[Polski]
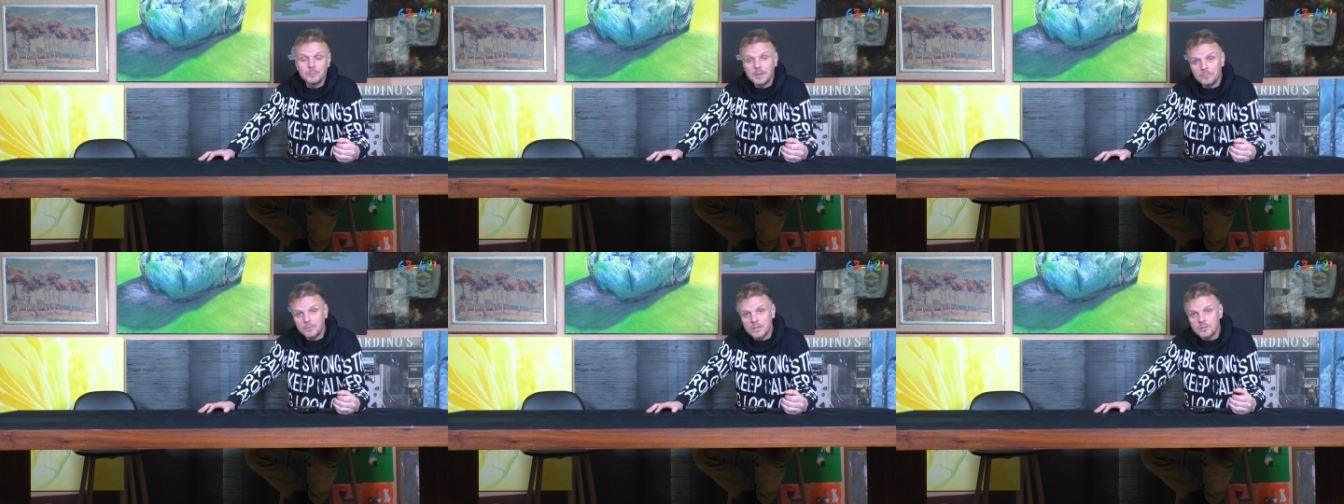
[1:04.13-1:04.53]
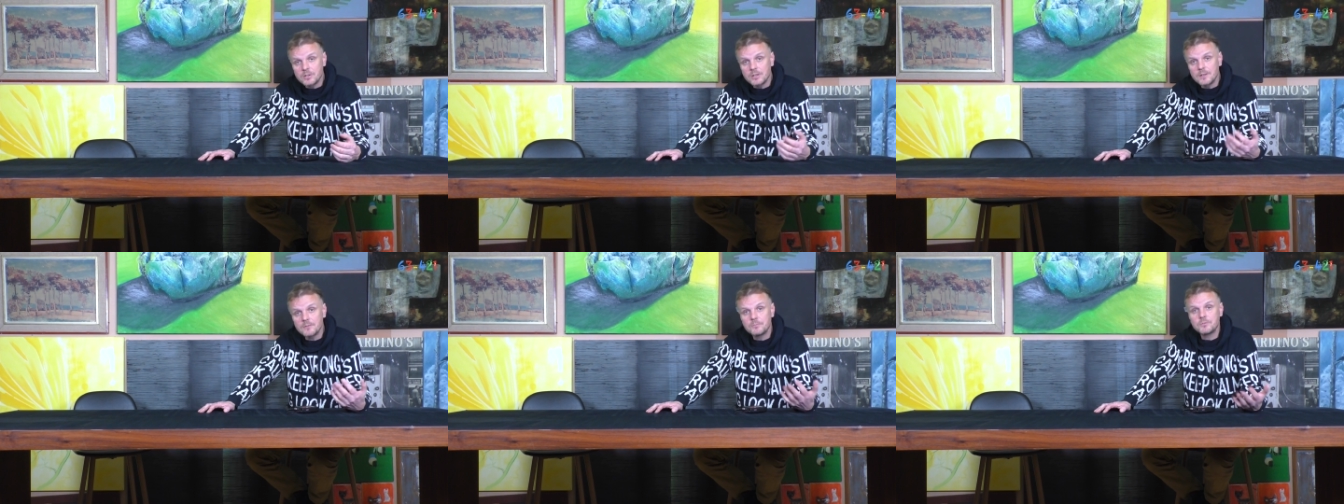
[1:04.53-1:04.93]
a mam
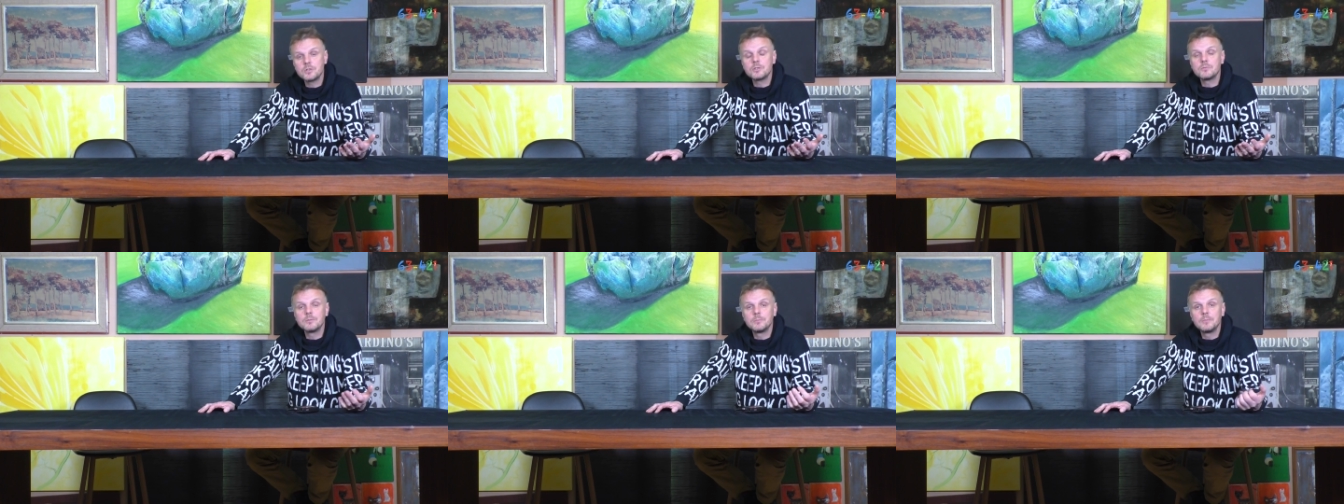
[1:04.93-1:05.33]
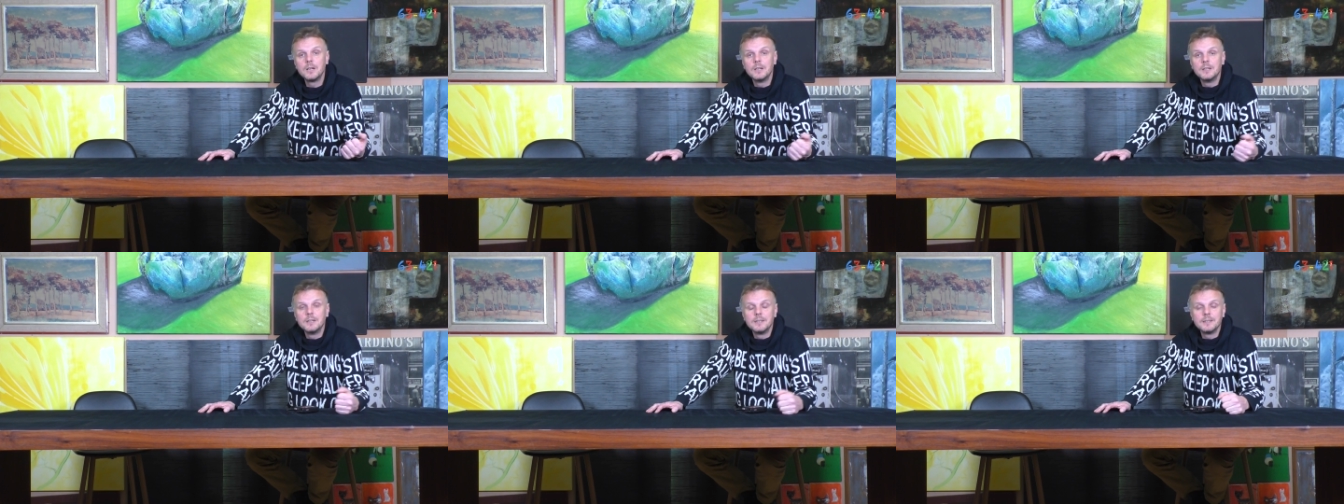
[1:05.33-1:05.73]
nadzieję w przyszłym
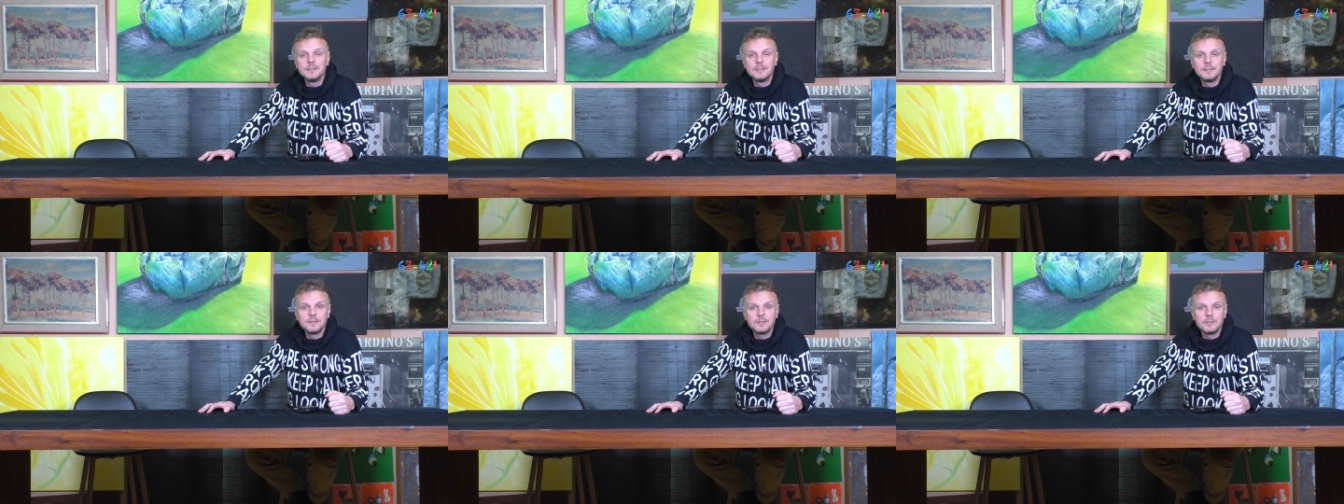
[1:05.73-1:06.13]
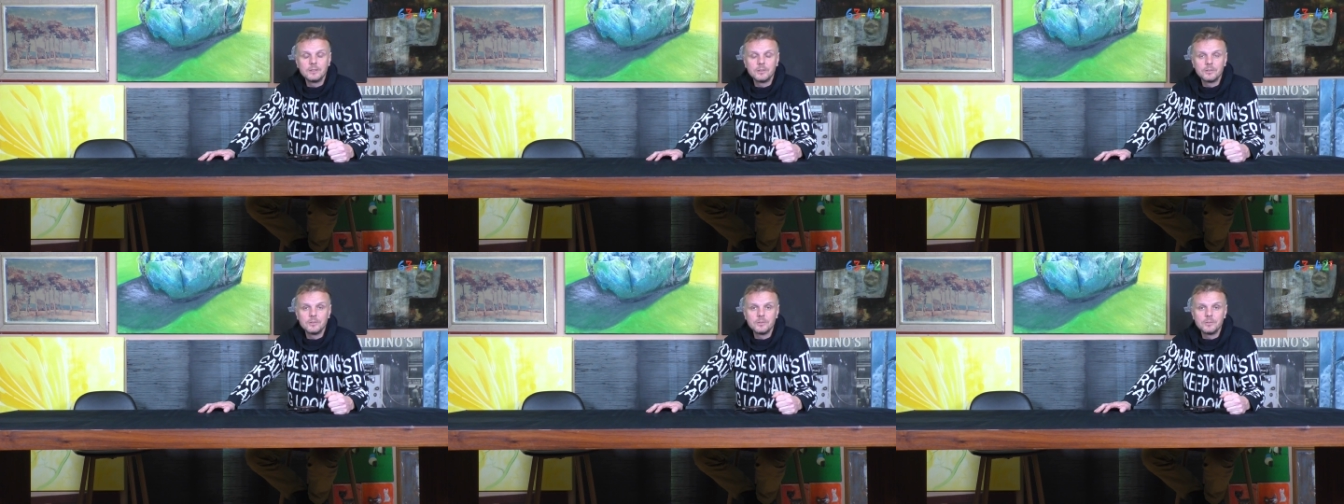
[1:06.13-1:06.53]
e,
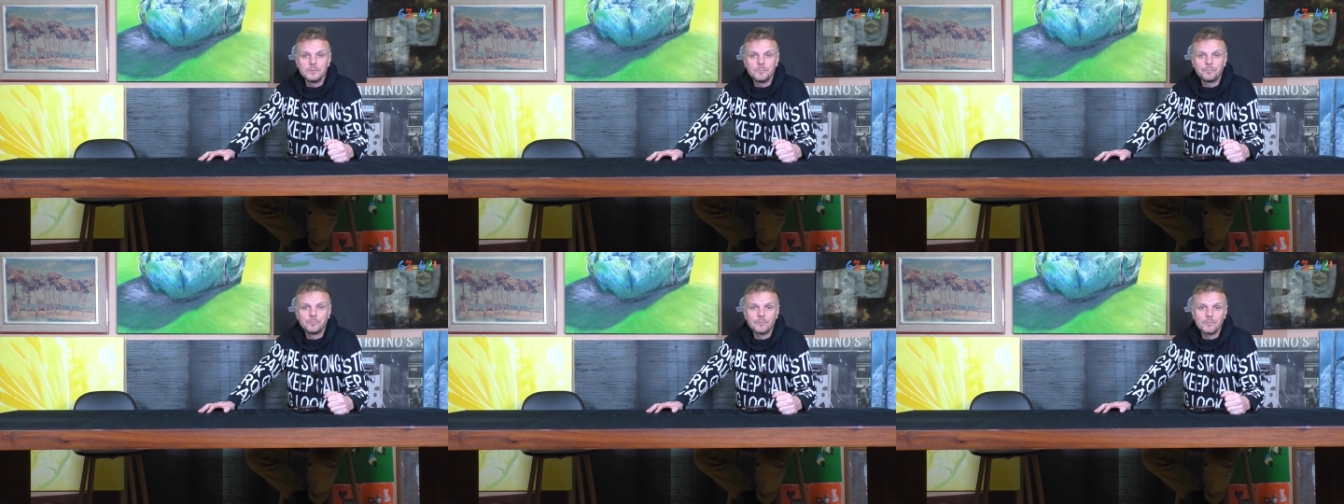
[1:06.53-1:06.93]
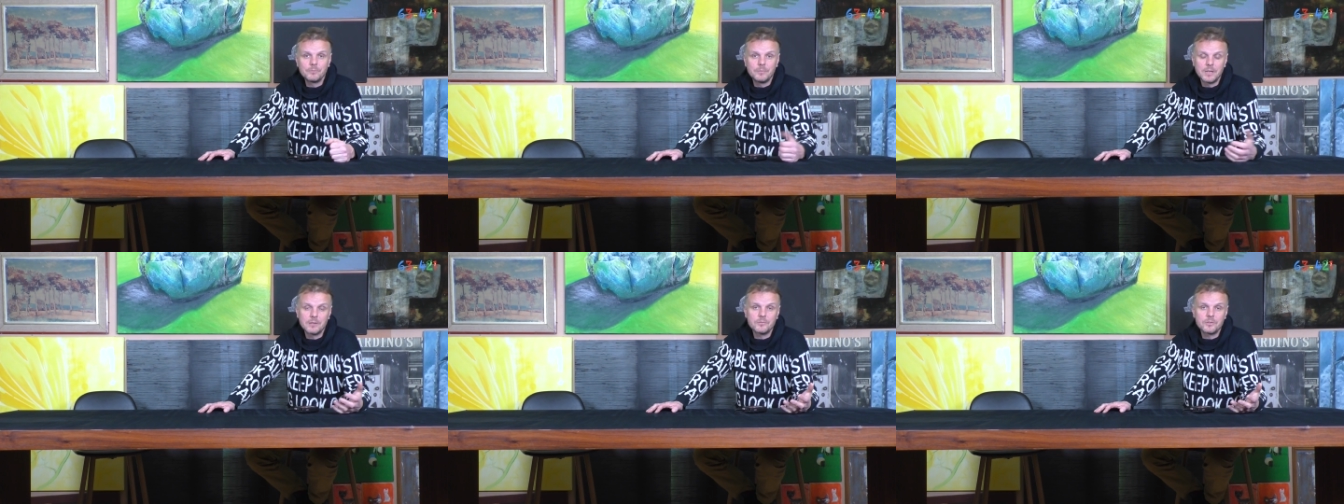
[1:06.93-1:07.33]
tygodniu
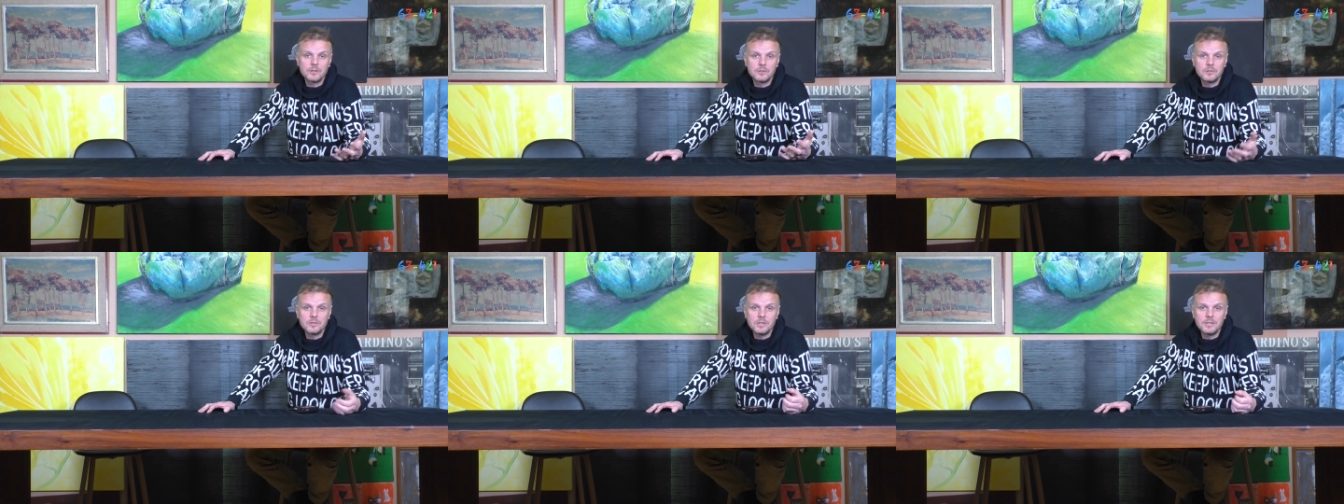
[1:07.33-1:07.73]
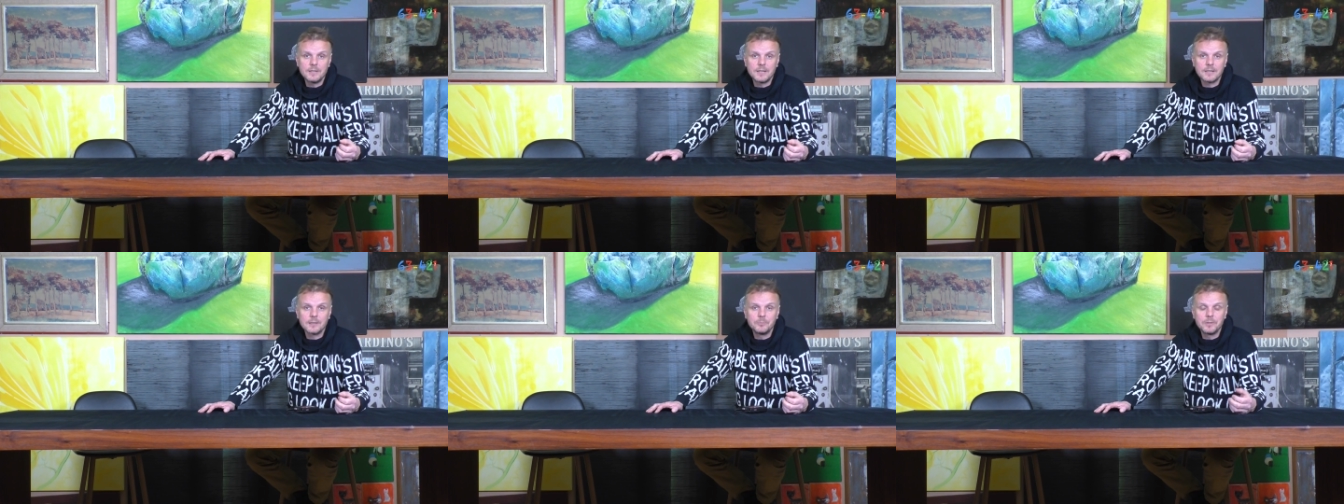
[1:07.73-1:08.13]
mm, pierwszy
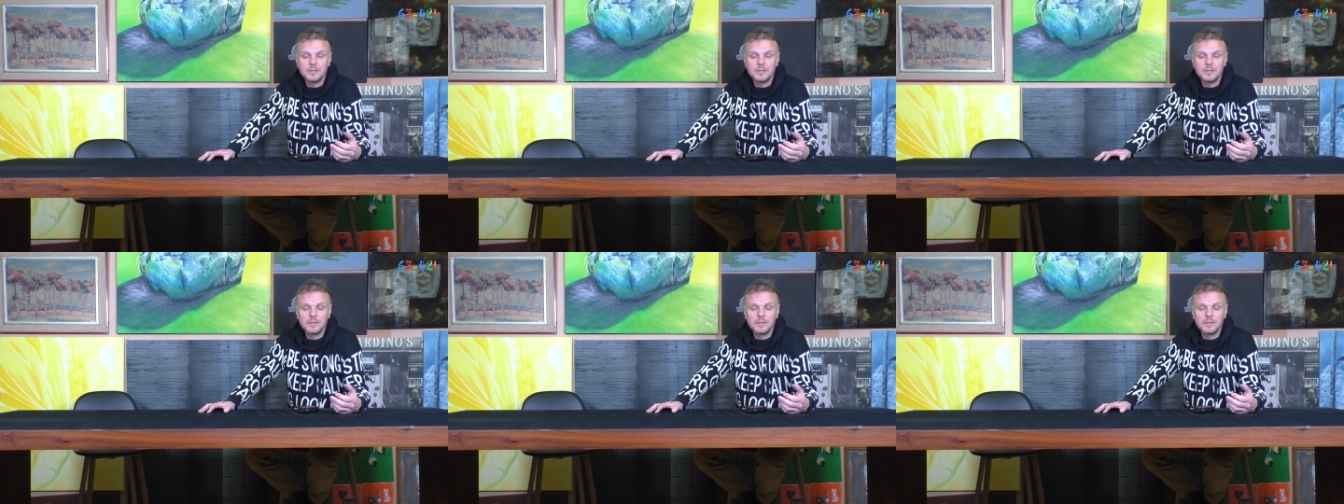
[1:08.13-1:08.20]
odcinek.